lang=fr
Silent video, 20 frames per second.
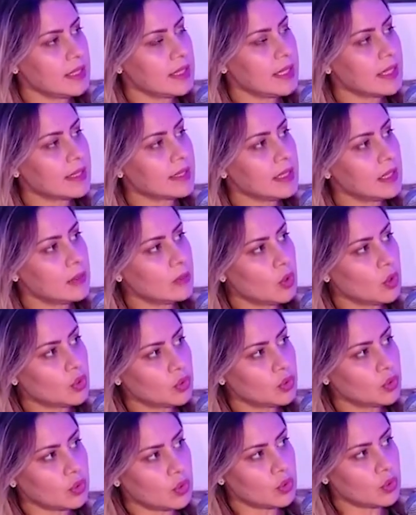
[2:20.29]
Il y a
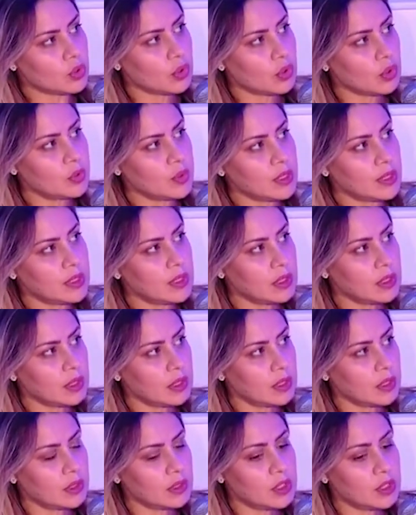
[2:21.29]
tellement de, aujourd'hui
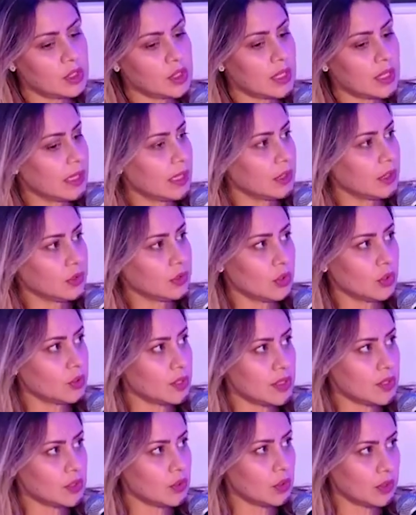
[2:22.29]
euh, des charlatans,
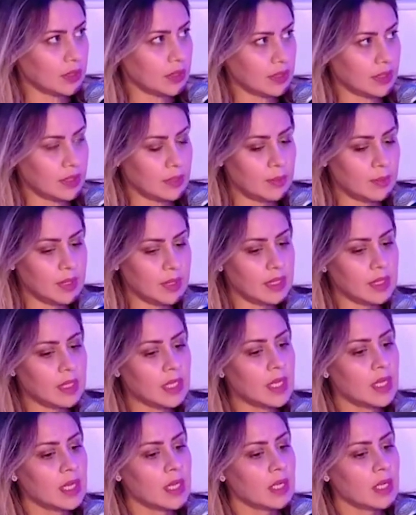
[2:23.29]
disons entre guillemets,